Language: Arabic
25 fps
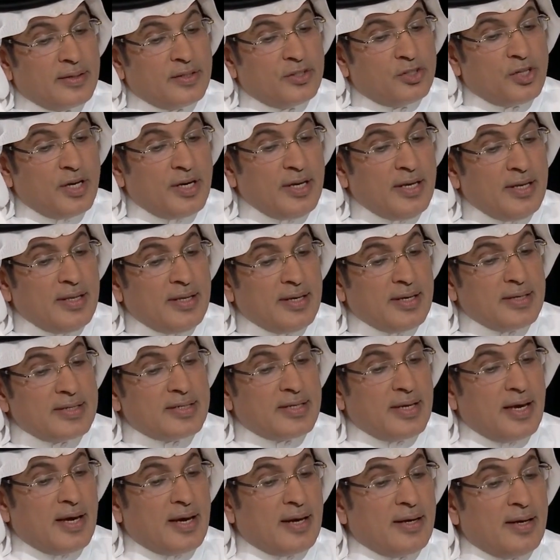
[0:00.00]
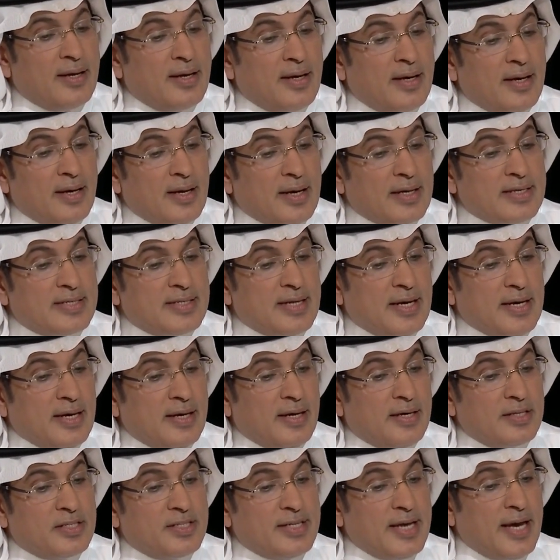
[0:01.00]
جريدة زي آه،
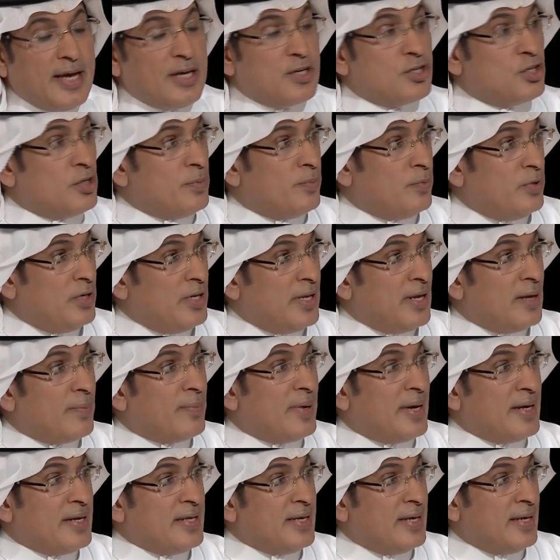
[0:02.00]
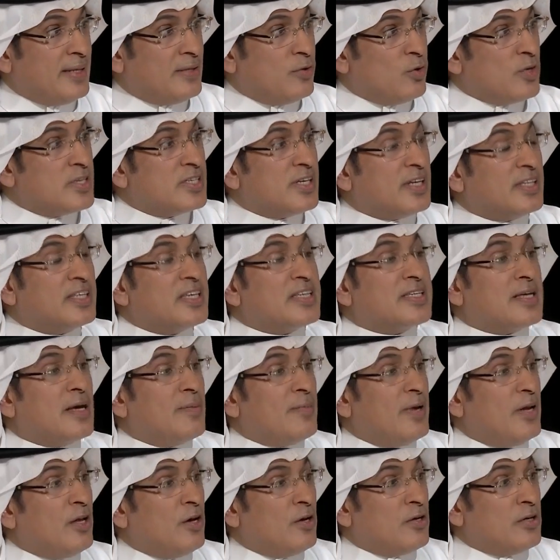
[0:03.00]
أساهي شنبون اليابانية توزع 9
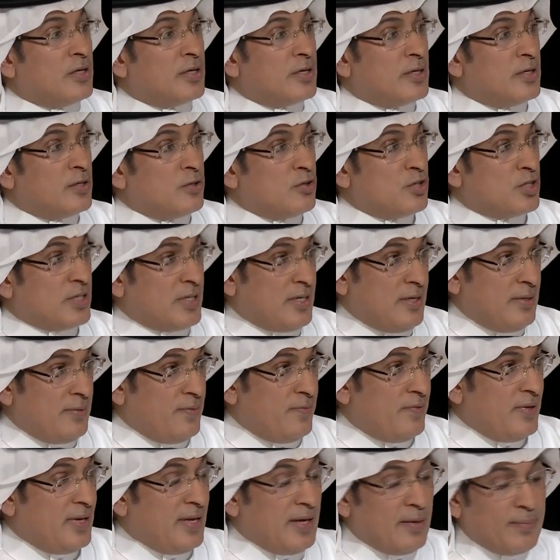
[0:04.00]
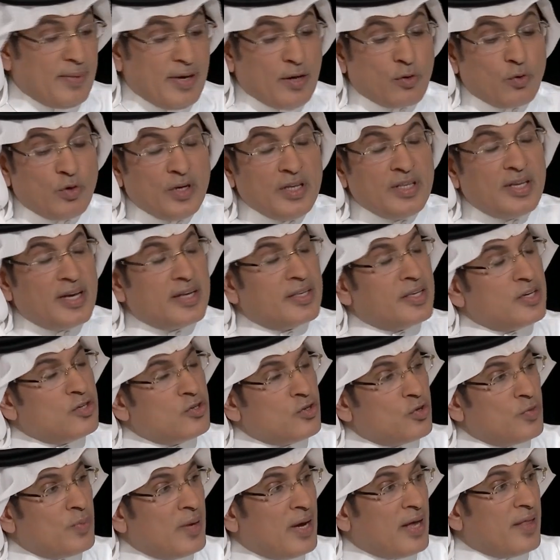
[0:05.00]
مليون نسخة في اليابان وعندها
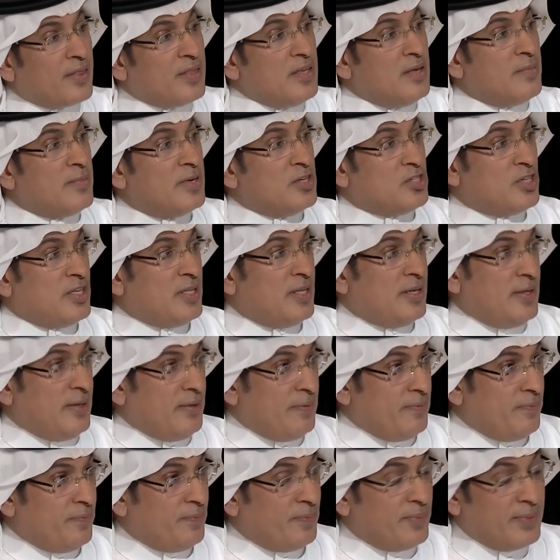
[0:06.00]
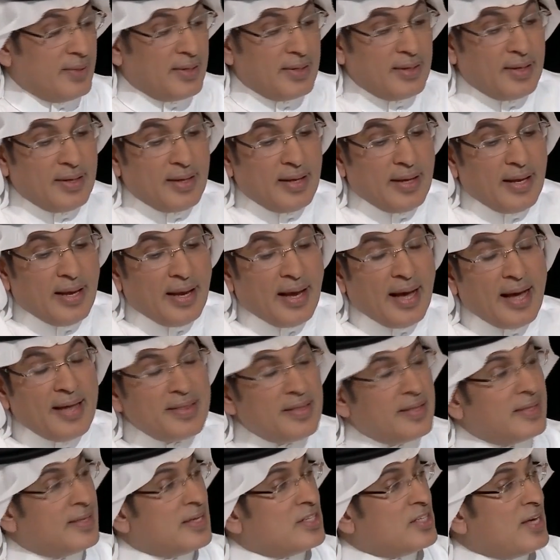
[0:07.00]
تجربة عظيمة جدا
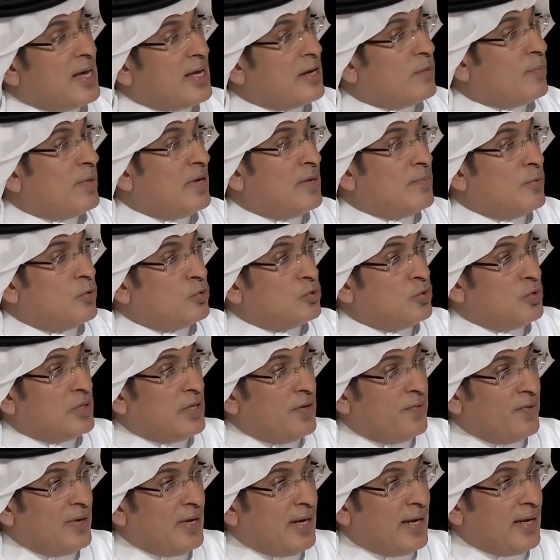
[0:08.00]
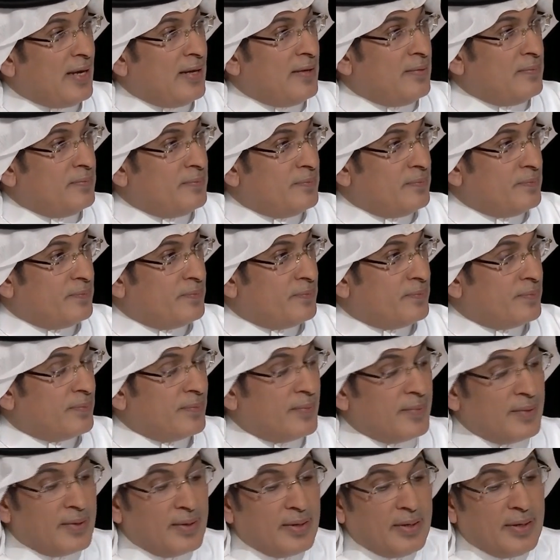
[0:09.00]
هذه التجارب اللي موجودة في العالم
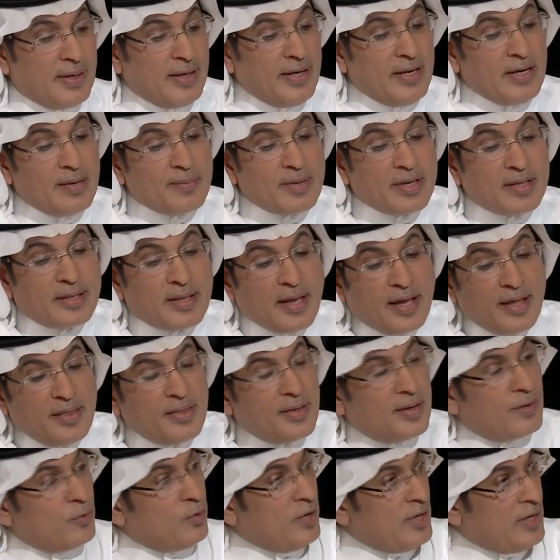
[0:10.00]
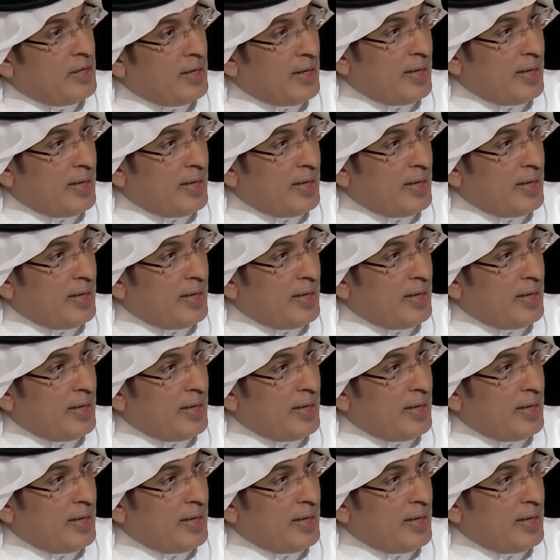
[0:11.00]
حينما تحضر واحنا